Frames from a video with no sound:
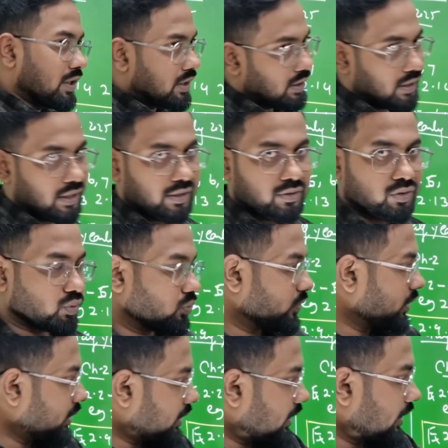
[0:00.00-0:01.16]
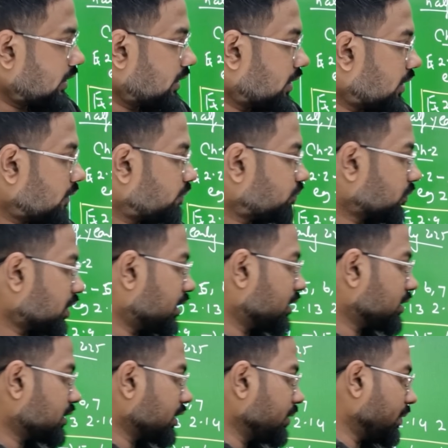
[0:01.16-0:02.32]
இன்டெகிரல் கால்குலஸ் டூ ஏரியா அண்டு
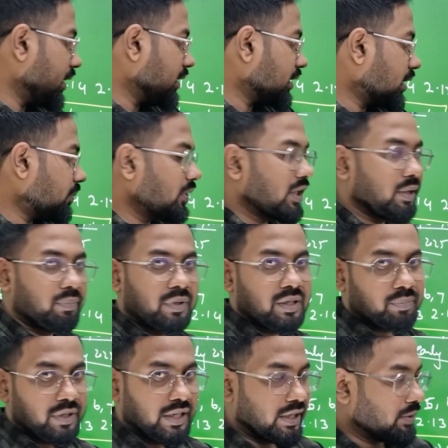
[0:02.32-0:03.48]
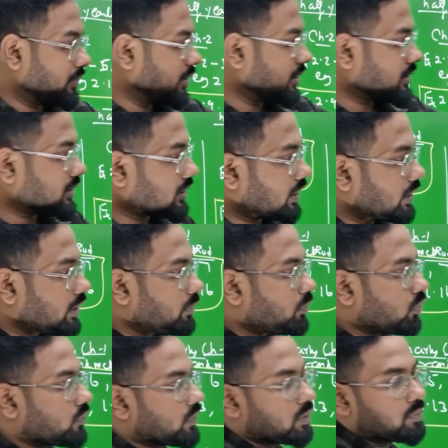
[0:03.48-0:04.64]
த்ரீ பாயிண்ட் த்ரீல பிடிபி பிடிபிஎஸில்
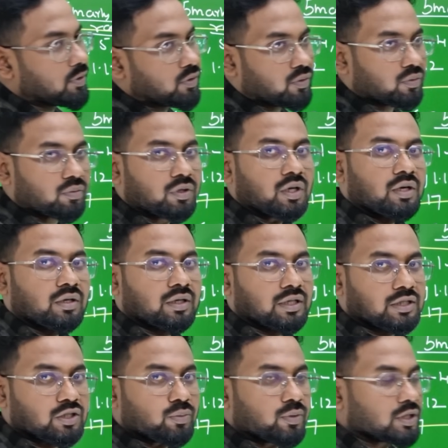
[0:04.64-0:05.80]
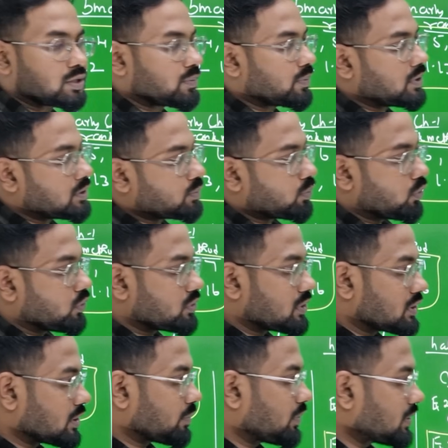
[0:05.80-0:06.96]
கண்டிப்பாக ஒரு ஃபைவ் மார்க் வரும் கன்சியூமர் சப்ளஸ்
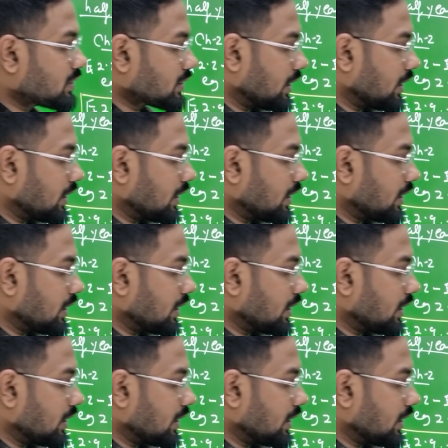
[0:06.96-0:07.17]
ப்ரொடியூசர் சப்ளஸ்